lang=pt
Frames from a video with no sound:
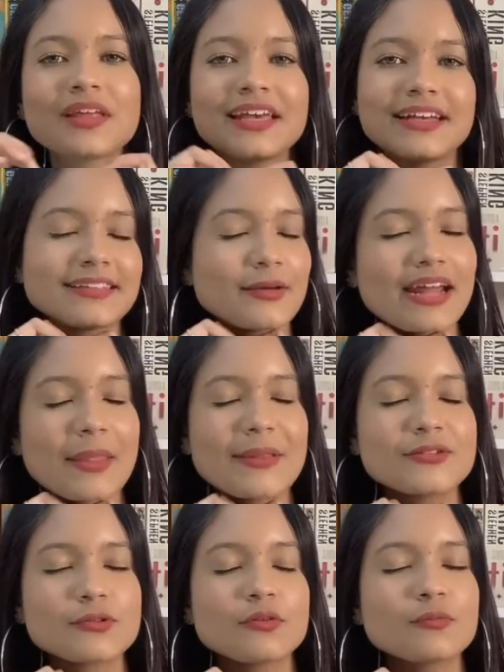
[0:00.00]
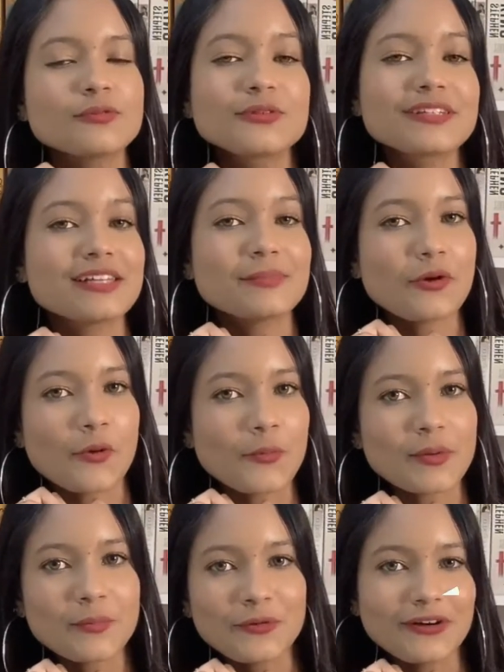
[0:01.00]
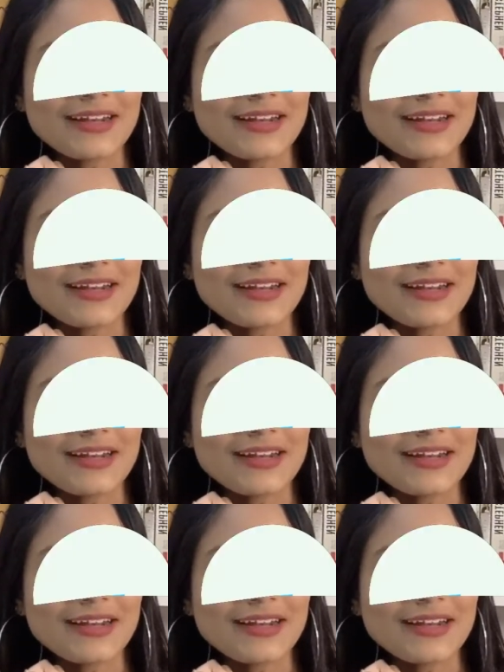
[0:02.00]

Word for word: então agradeço todo mundo que sempre compra por